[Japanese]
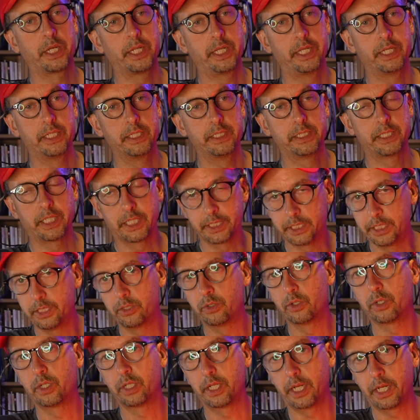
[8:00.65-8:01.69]
り写真
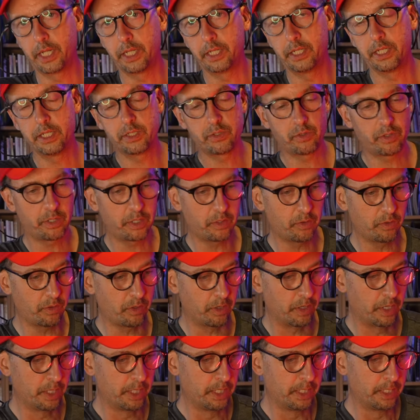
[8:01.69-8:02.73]
撮ったりでそれを